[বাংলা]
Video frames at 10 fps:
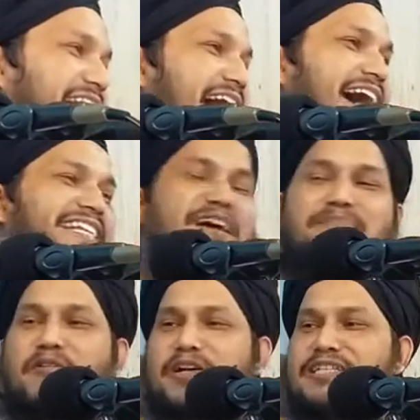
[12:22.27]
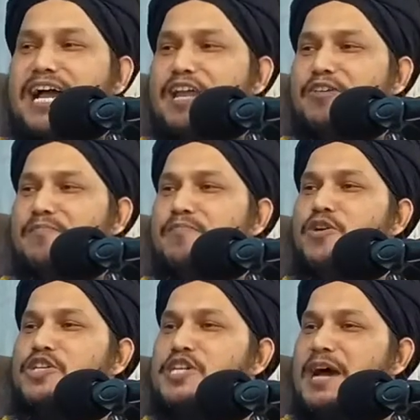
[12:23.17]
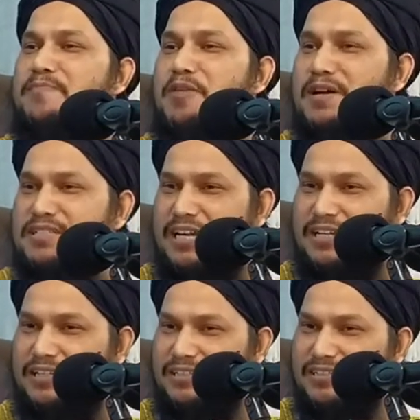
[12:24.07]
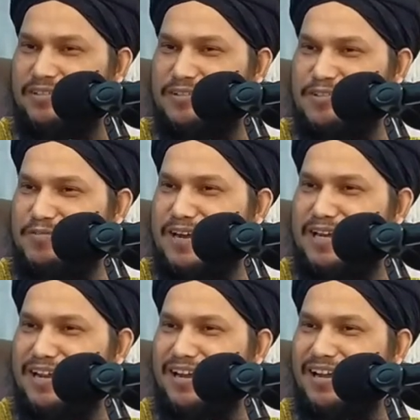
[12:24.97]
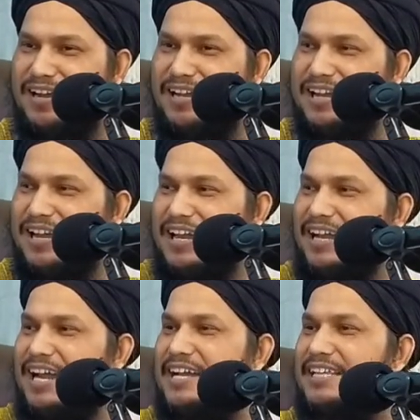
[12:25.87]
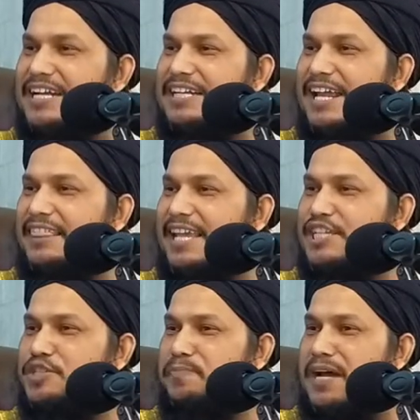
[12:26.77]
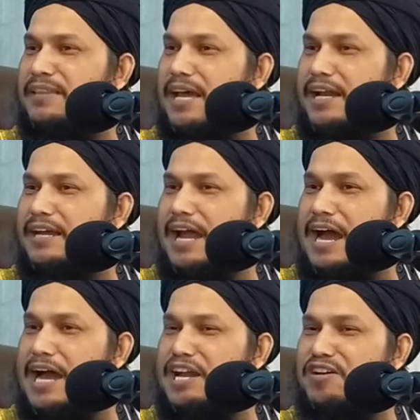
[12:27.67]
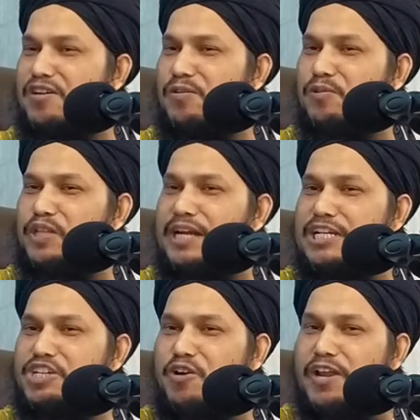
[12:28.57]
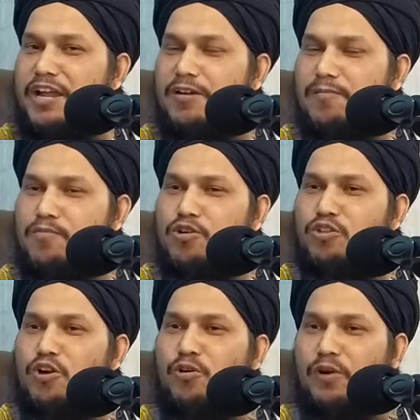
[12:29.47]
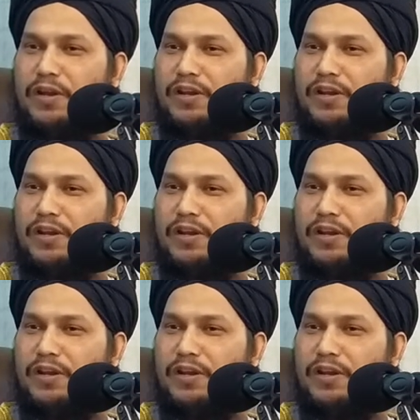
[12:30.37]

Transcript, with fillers: আদা পাওয়া যায় মশলা পাওয়া যায় সুবাহান আল্লাহ এই দেশের তেজপাতার ঘ্রাণ ওদের কাছে অনেক মুগ্ধ করে